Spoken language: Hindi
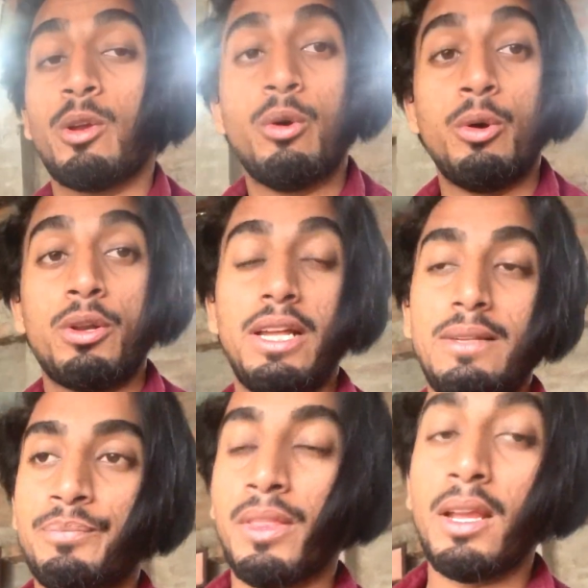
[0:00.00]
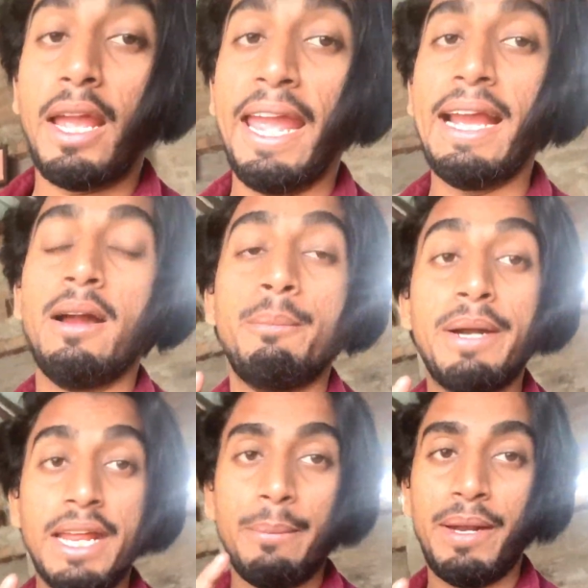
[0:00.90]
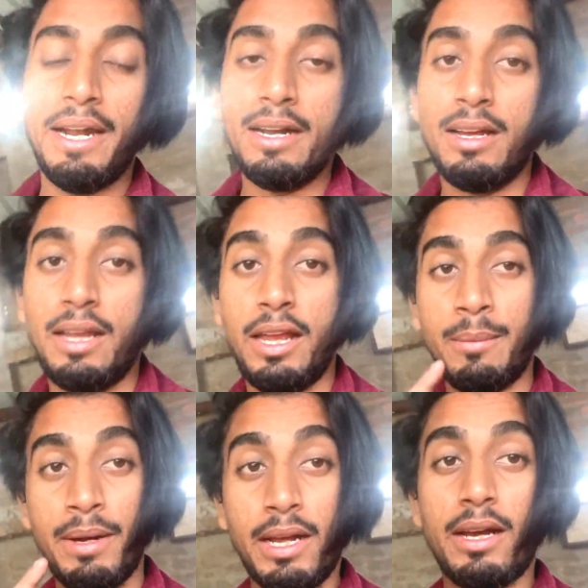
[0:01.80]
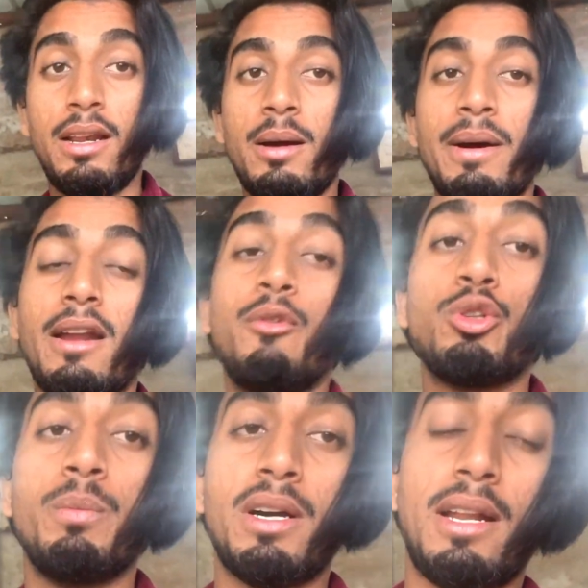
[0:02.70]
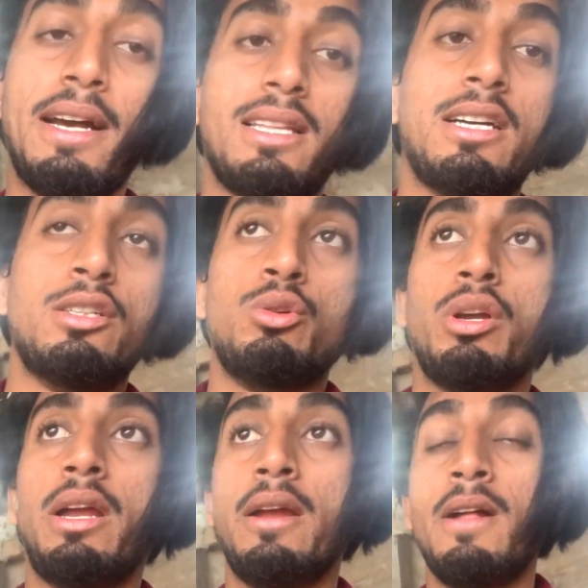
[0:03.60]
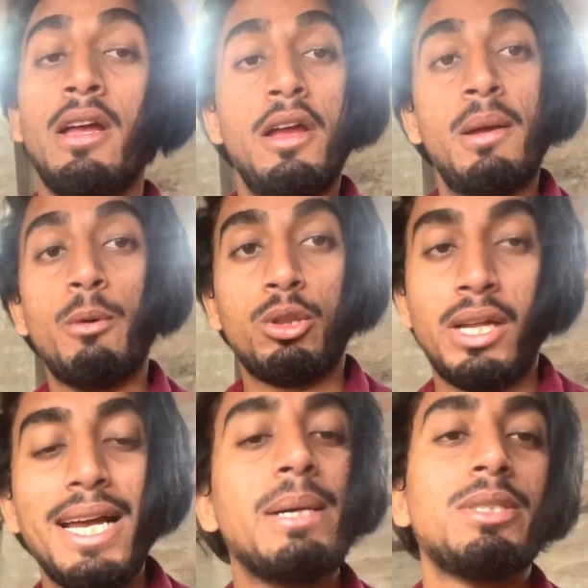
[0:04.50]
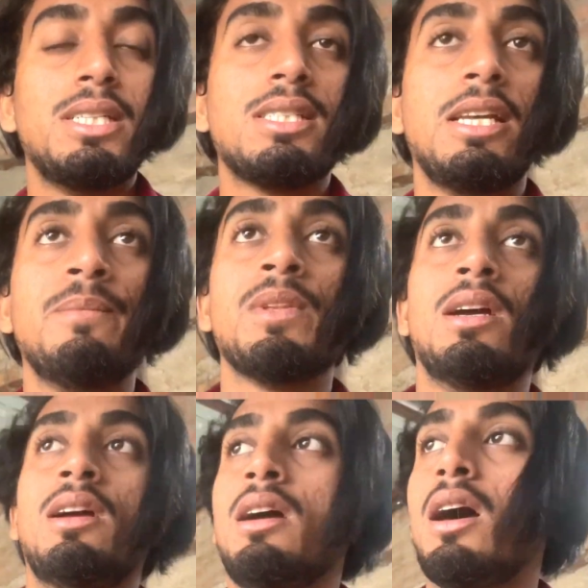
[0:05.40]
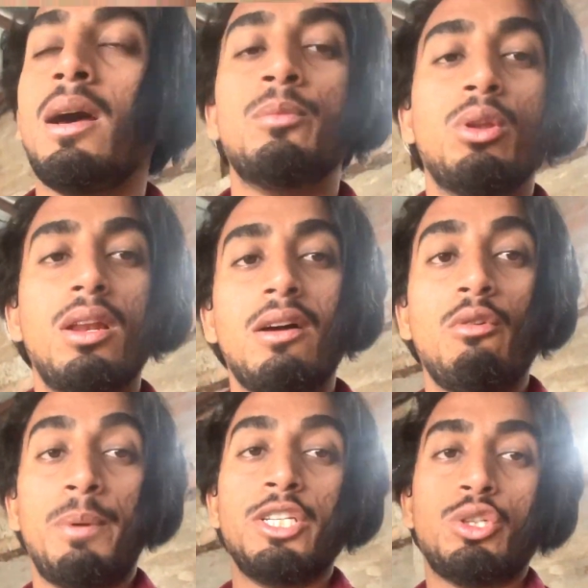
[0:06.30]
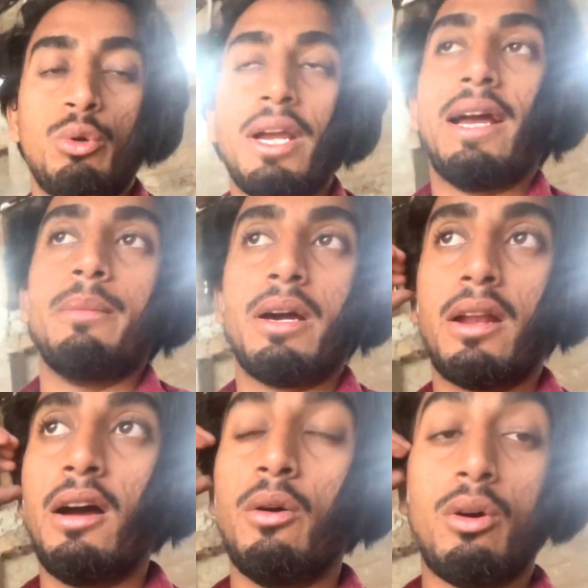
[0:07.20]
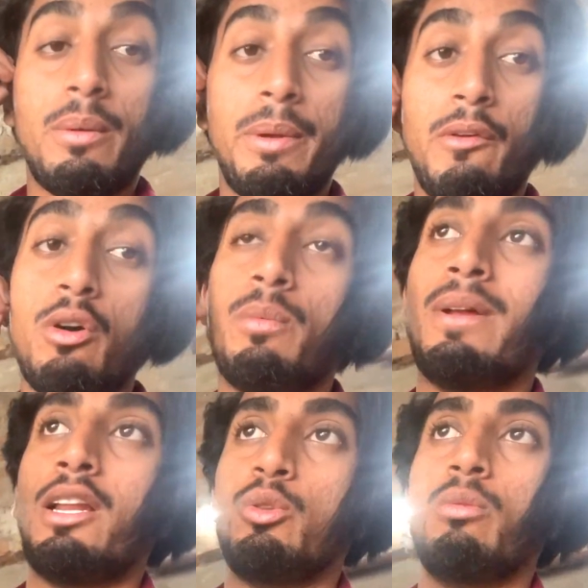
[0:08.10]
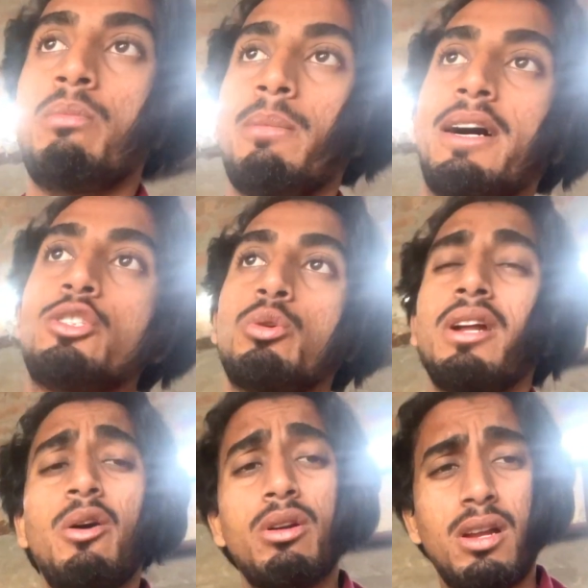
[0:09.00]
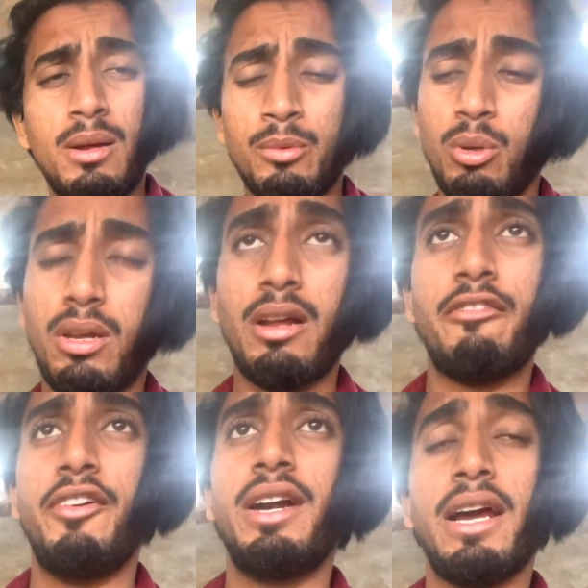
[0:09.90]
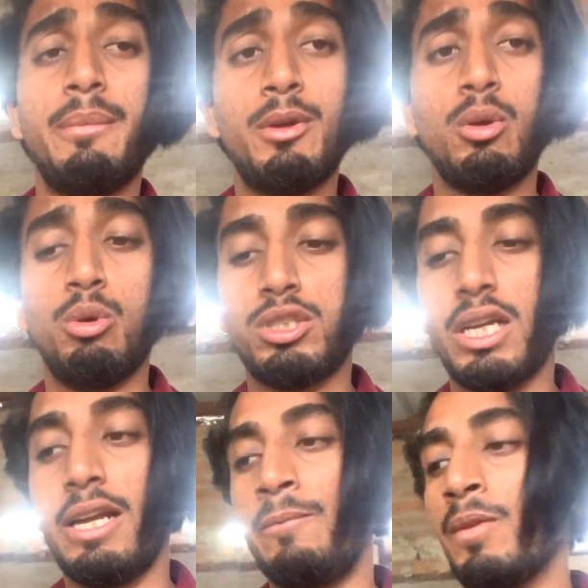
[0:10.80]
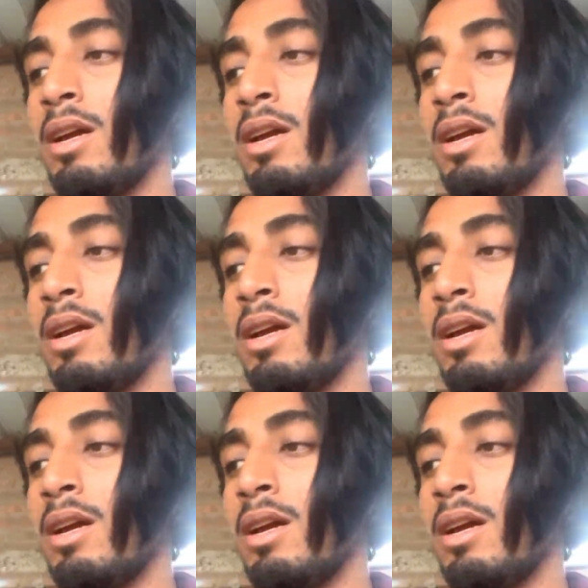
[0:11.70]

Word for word: और एक बड़ी अपडेट कि हमने कल हमारा वो जो बकरा आया था जो कि बहुत नायाब चीज़ थी अल्हम्दुलिल्लाह वो पंच हो गया है बकरा और अभी वो मैंने धूप में बाहर छोड़ा है और अल्हम्दुलिल्लाह फिट है बिल्कुल सही है